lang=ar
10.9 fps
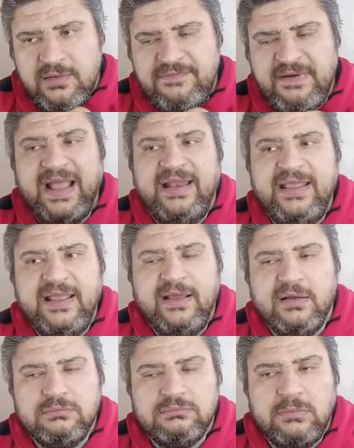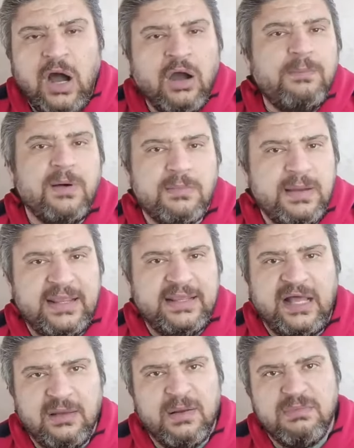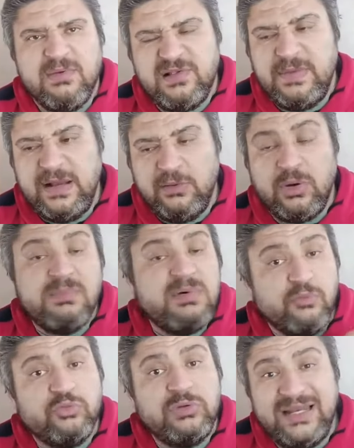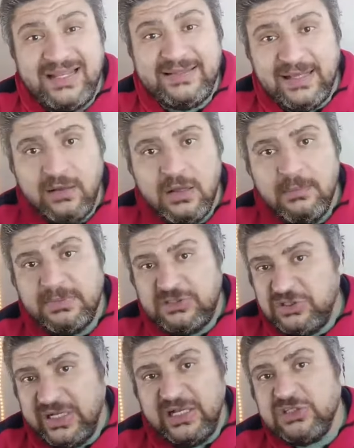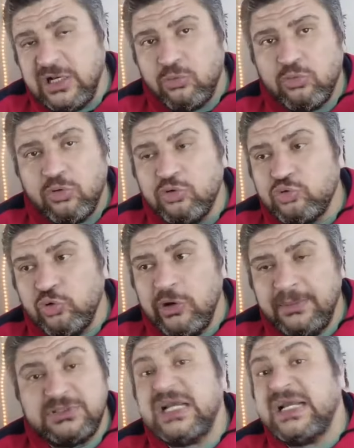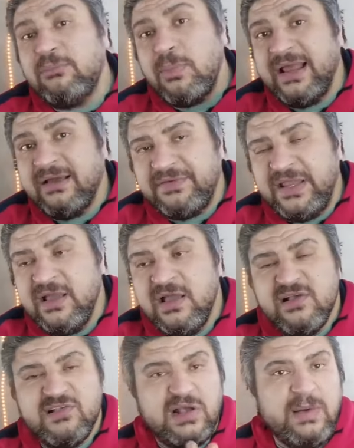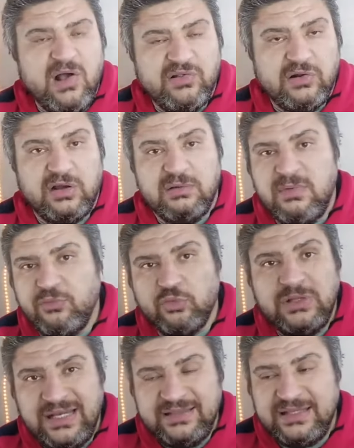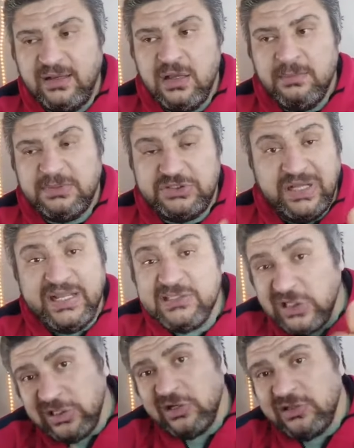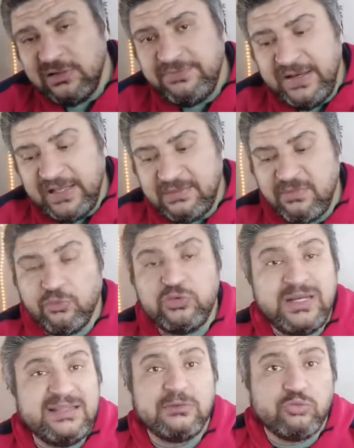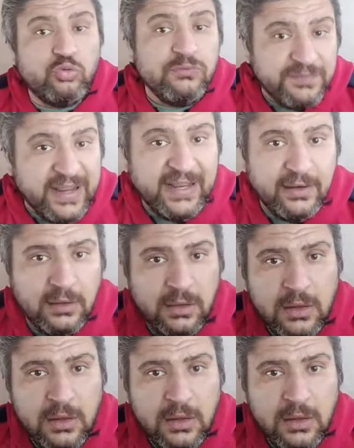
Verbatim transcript: فعاليه اكبر من كده على مرمى الزمالك كان المفروض ان انت ما تشتغلش على الكرات الطوليه بشكل مبالغ فيه زي ما حصل كان المفروض ان انت ما تشتغلش على رد الفعل كان المفروض ان انت تكون فاعل